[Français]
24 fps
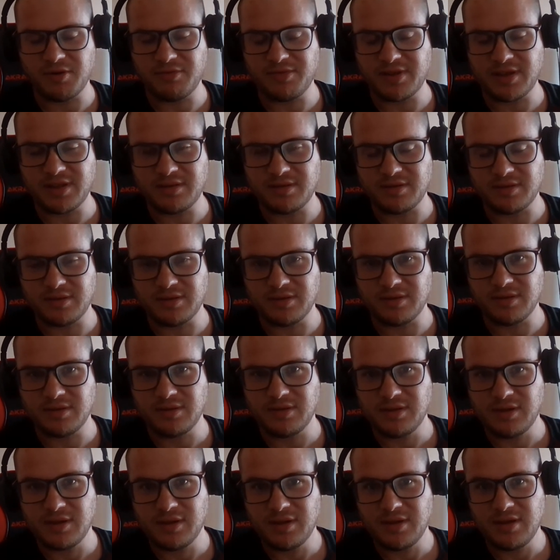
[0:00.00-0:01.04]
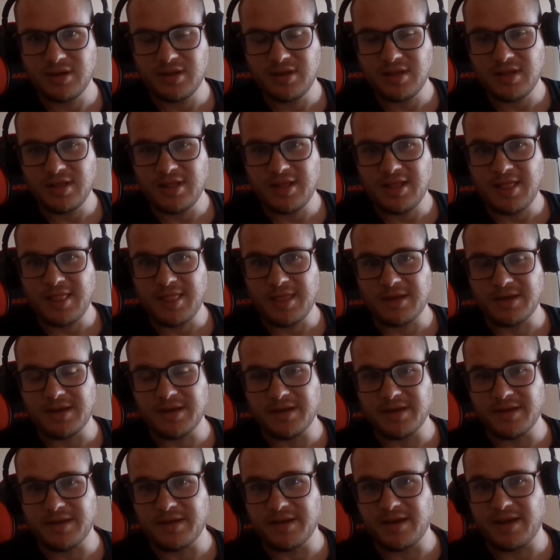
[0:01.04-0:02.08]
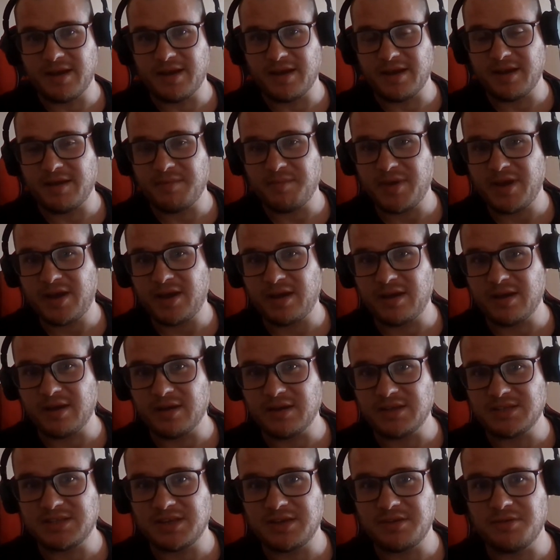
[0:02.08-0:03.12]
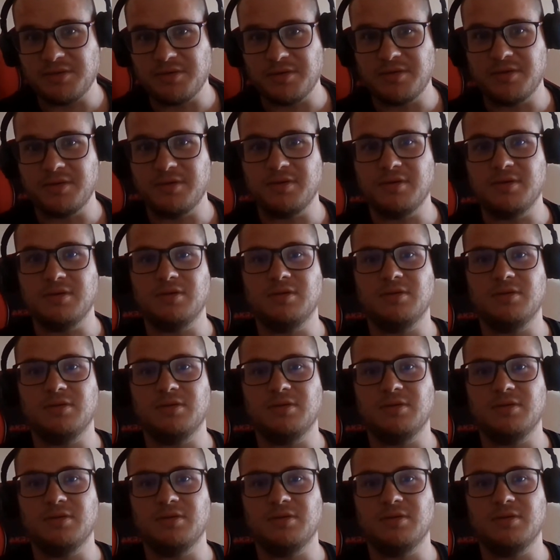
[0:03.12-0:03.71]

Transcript: en fait. la, mère, elle essaye de